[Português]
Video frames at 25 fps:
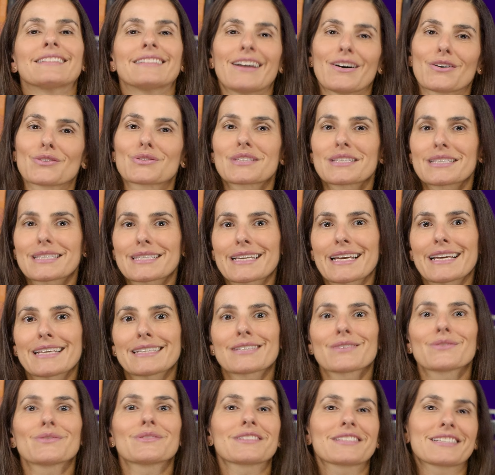Não se
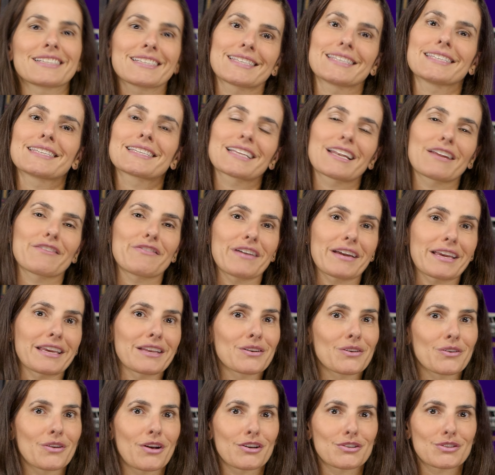esqueçam de se inscrever
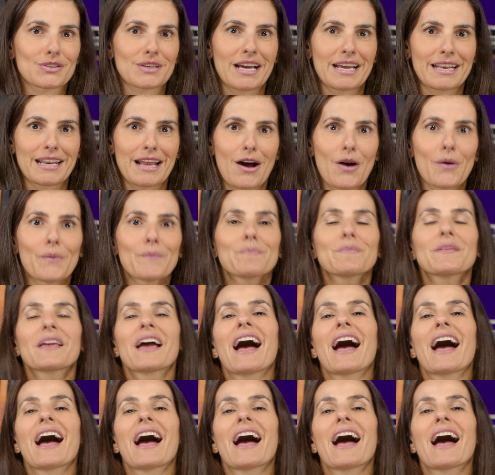aqui no nosso canal.